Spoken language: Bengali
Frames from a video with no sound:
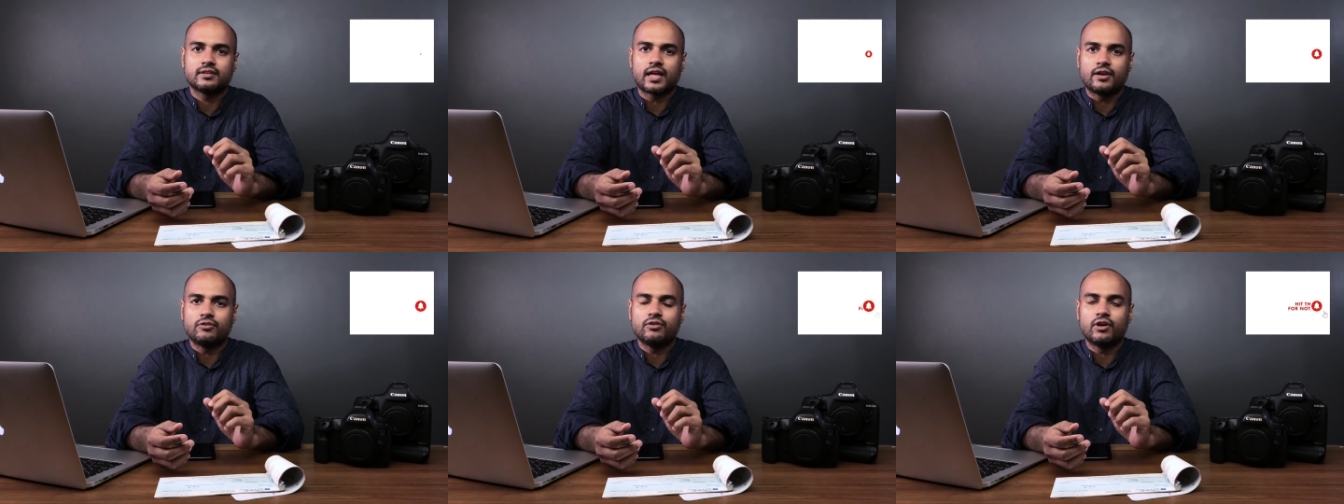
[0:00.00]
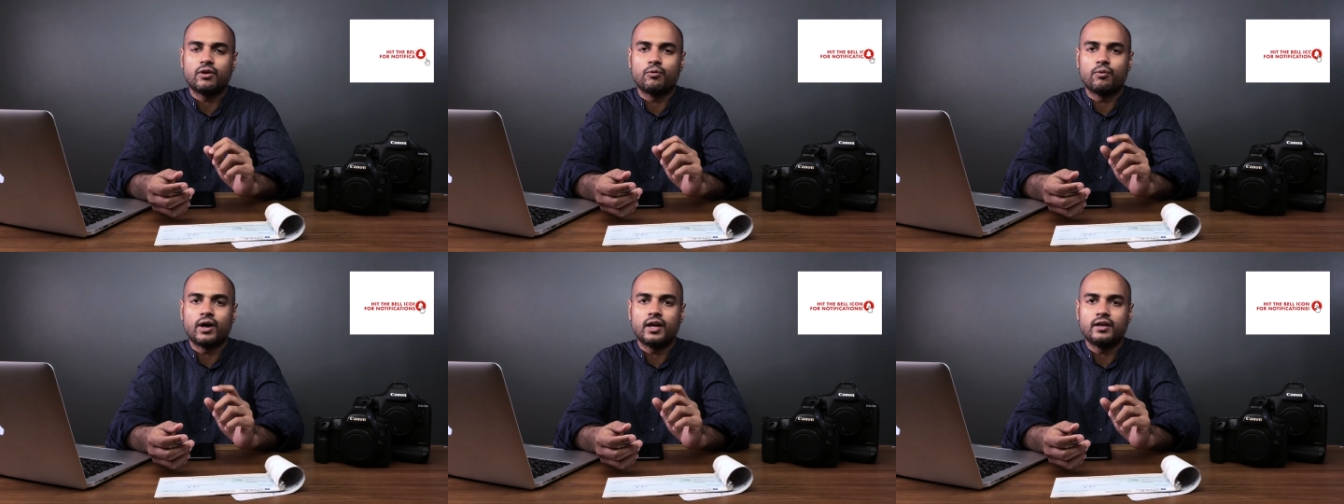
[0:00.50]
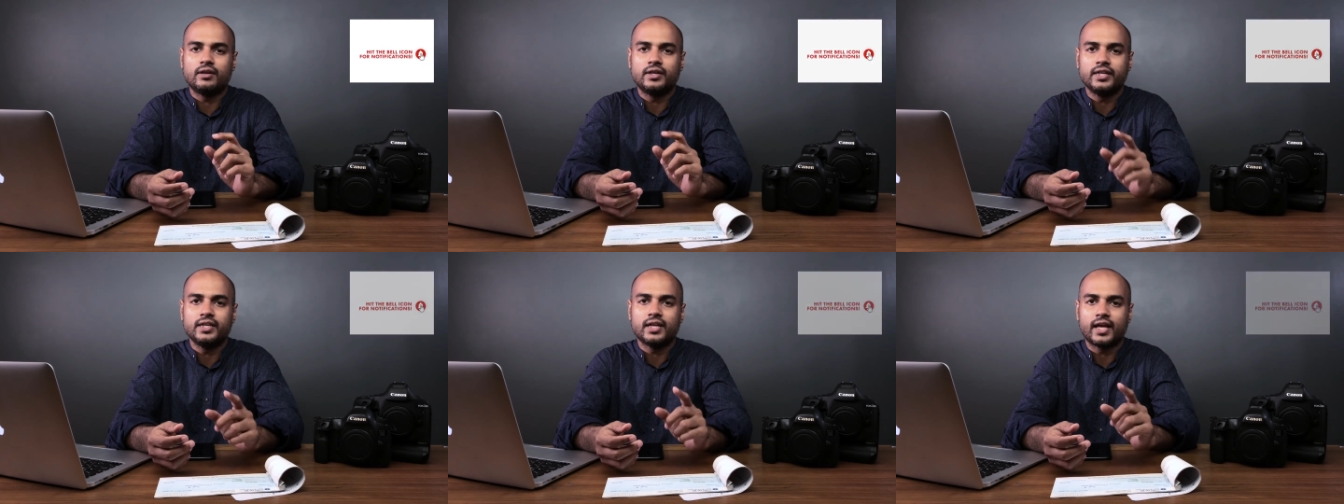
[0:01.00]
ক্যানন ওয়ান
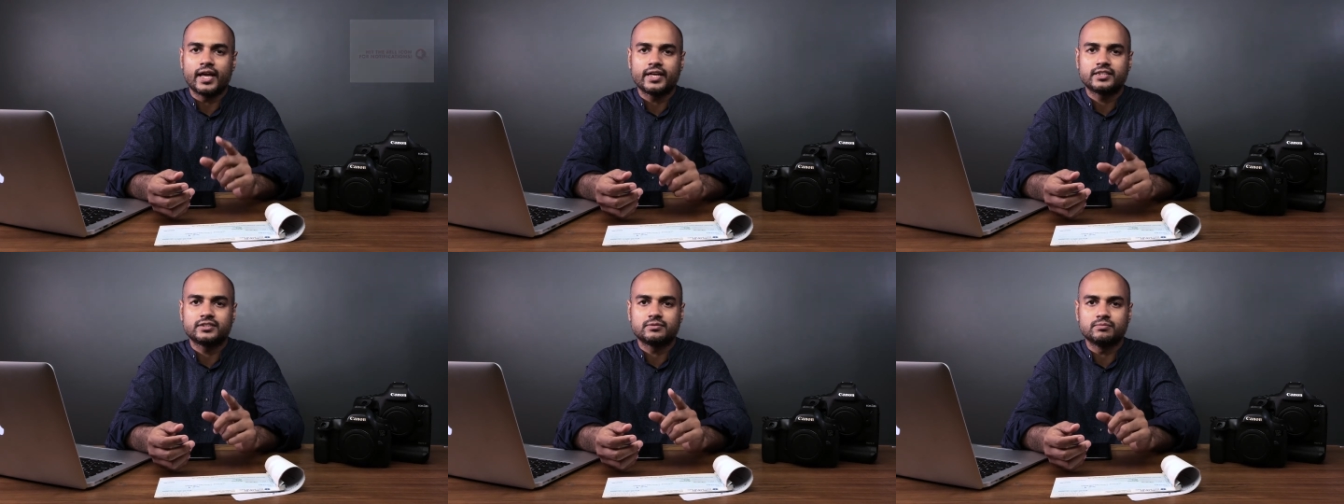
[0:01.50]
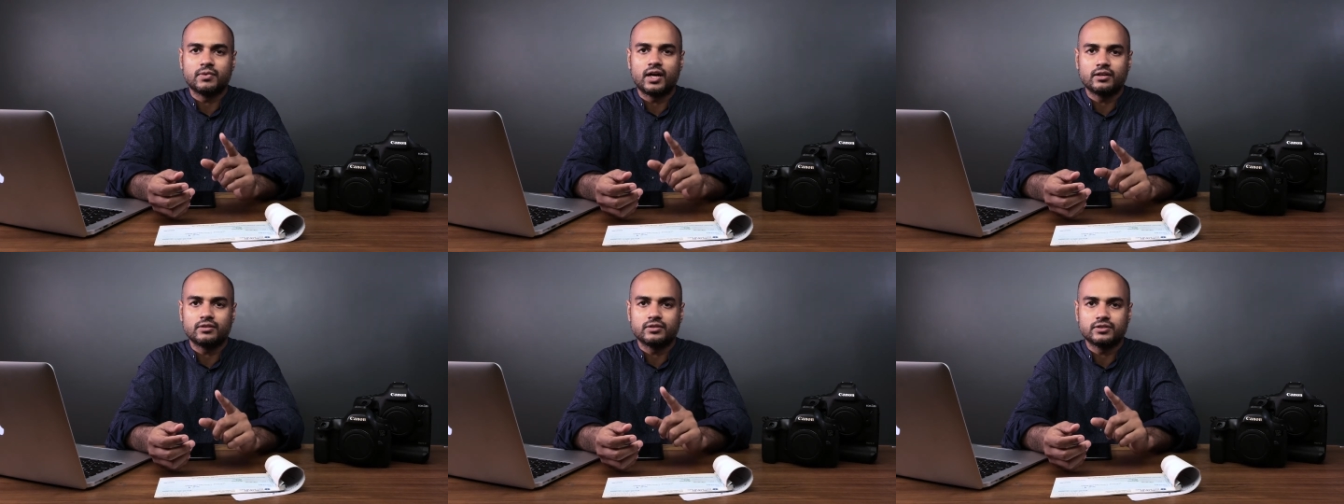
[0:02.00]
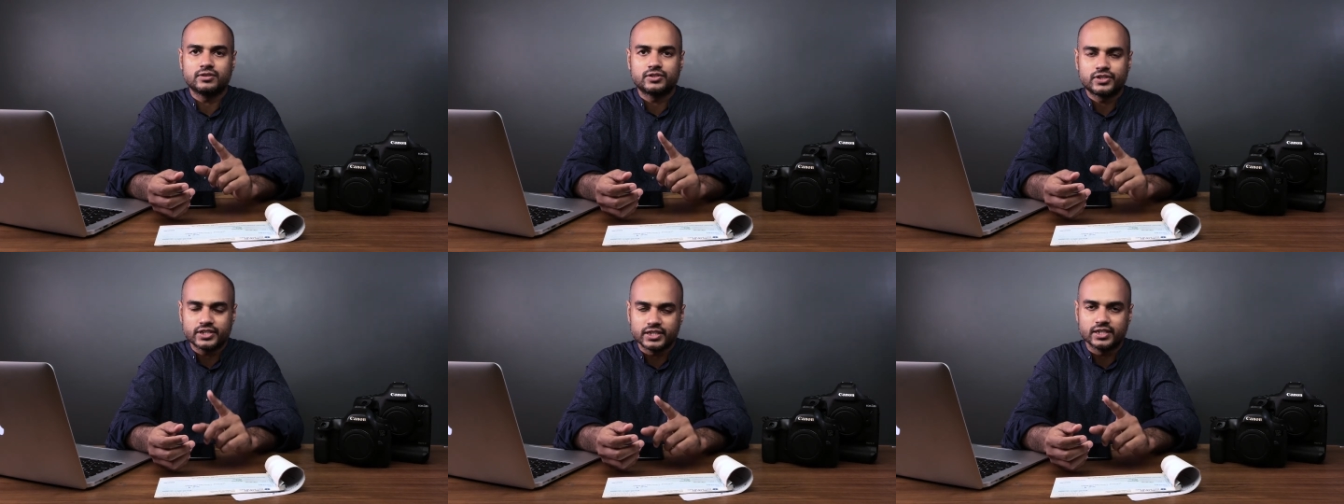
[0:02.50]
ডি এক্স মার্ক
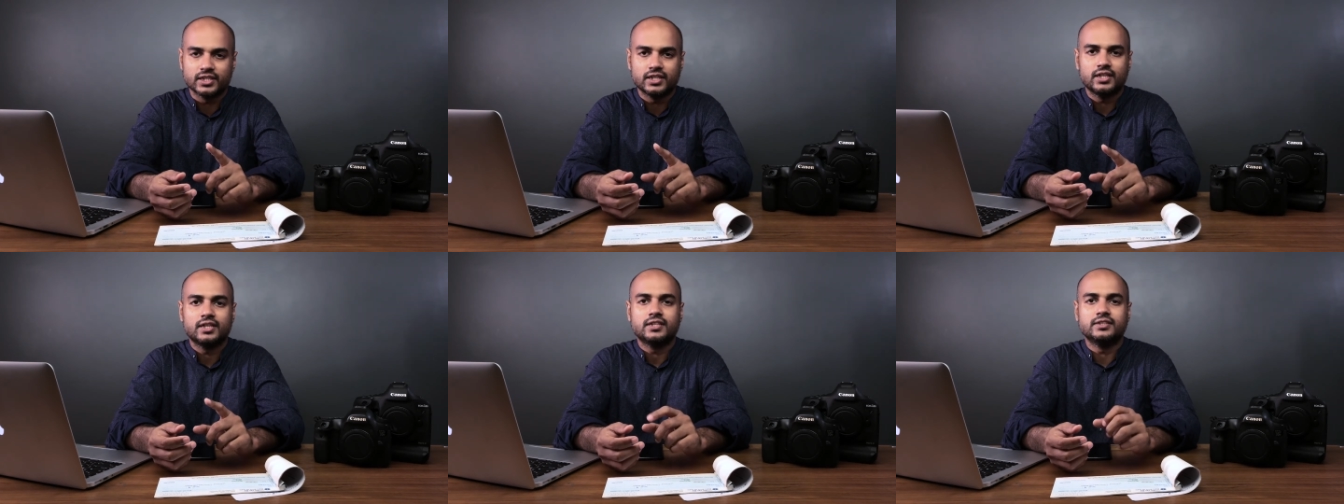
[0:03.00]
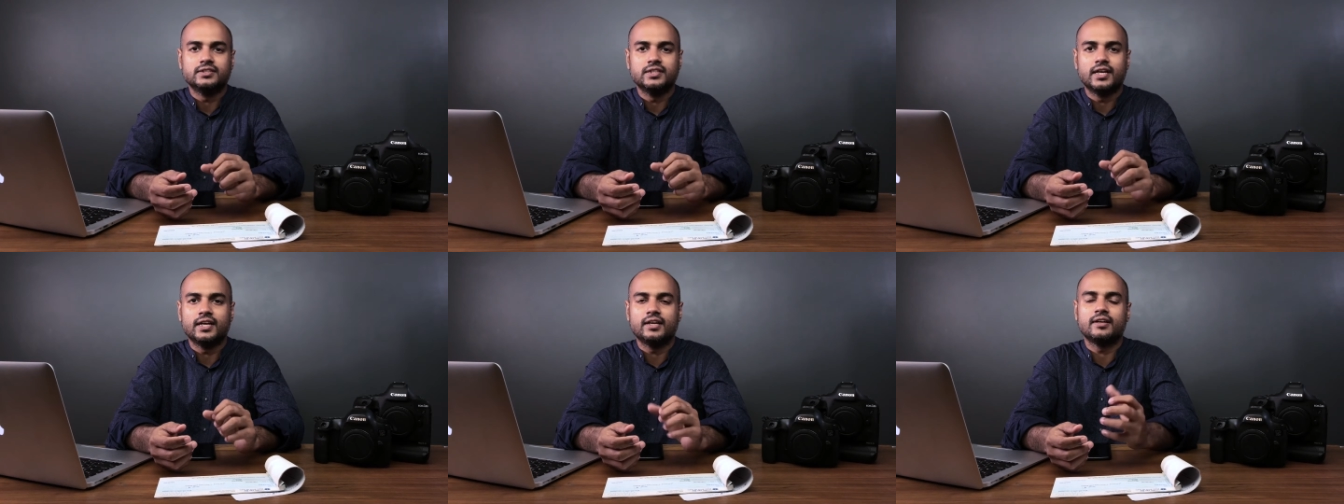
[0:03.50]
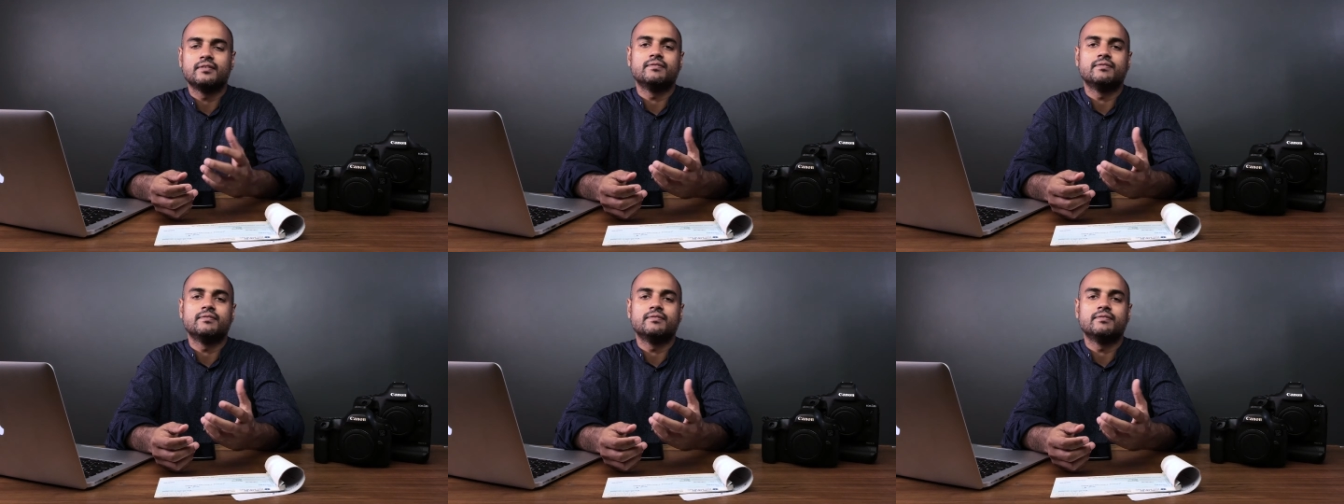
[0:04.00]
থ্রি যে